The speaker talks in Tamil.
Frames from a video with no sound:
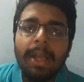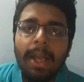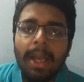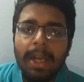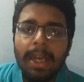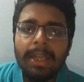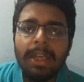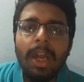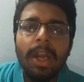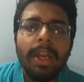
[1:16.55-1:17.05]

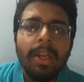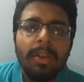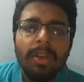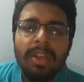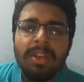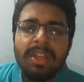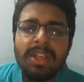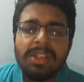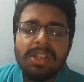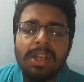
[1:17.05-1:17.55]
கரெக்டான
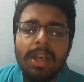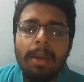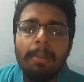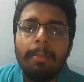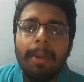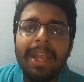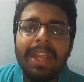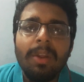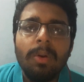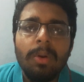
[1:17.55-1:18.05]
யூட்டிலைசேஷனாக
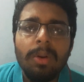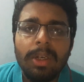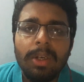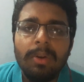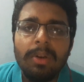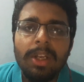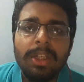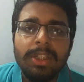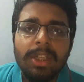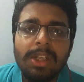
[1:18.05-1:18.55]
பைக்
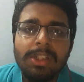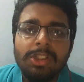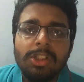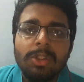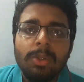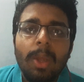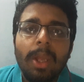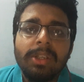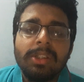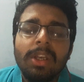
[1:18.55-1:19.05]
ஓட்டுறவங்களுக்கு
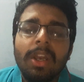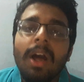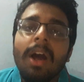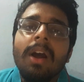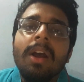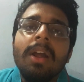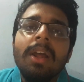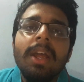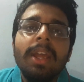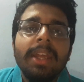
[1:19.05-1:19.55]
தெரிஞ்சிருக்கும்
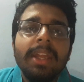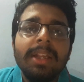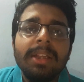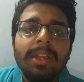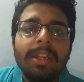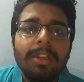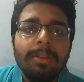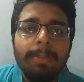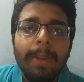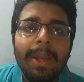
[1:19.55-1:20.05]
ஆக்சுவலாக
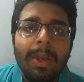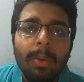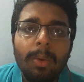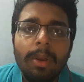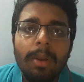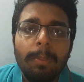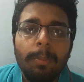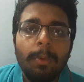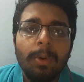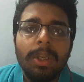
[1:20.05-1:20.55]
இந்த
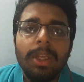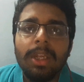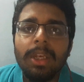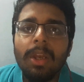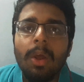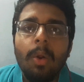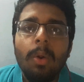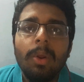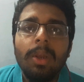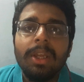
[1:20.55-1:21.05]
ஸ்பீடுக்குள்ளே
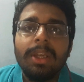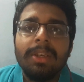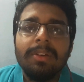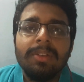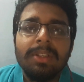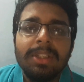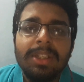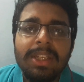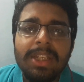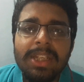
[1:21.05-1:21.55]
போனீங்கன்னா உங்களுக்கு
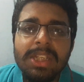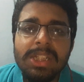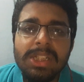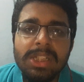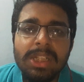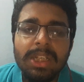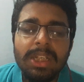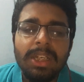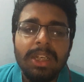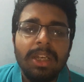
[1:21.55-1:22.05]
வந்து
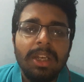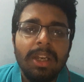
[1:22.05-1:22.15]
இன்ஜின்